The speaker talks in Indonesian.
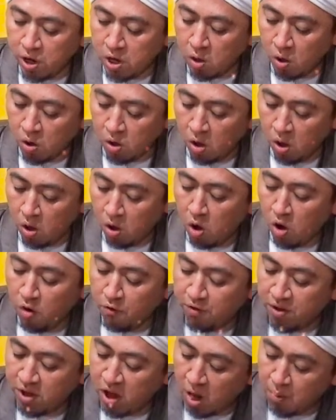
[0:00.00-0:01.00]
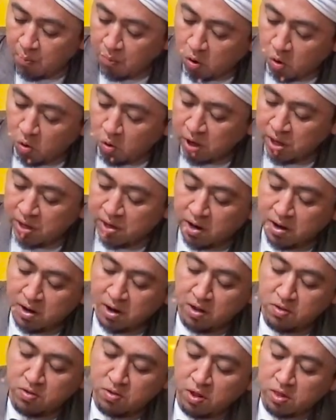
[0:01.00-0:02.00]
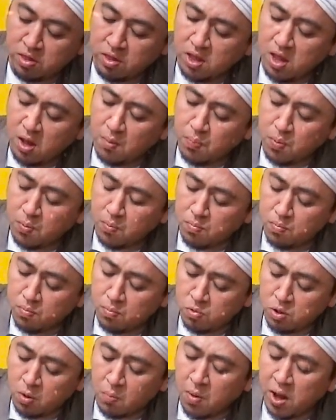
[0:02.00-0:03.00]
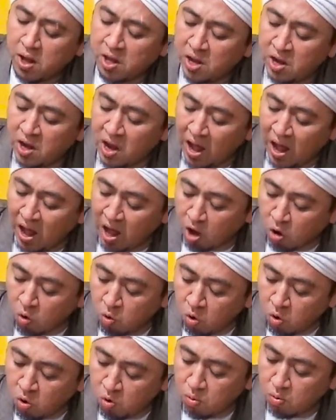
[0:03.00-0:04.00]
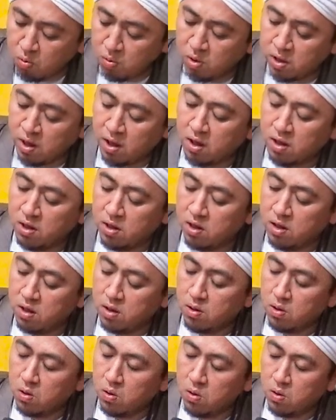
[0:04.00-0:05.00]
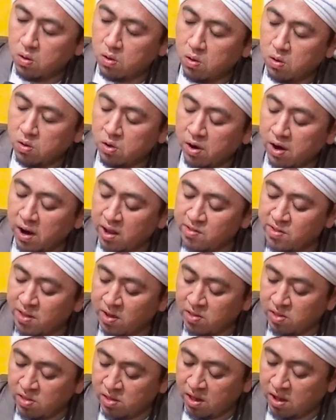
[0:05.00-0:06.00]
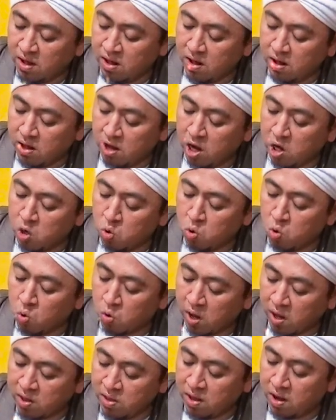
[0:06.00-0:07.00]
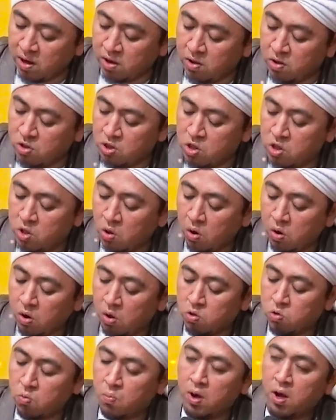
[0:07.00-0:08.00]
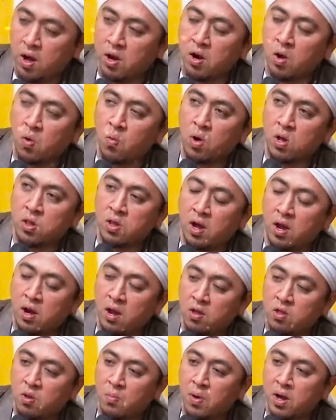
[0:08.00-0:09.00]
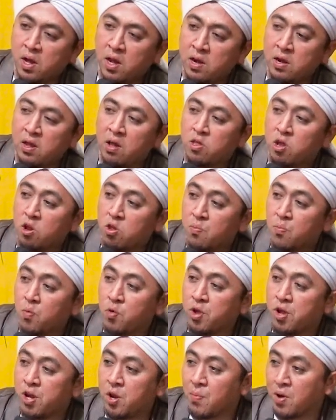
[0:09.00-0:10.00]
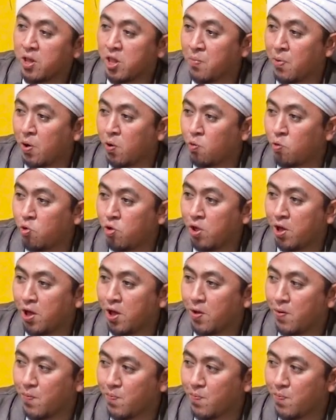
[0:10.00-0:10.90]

indallah khafiya amrohu indanna. Setiap semakin agung ya derajatnya, kedudukannya di sisi Allah Subhanahu wa taala semakin dia tersembunyi di mata manusia.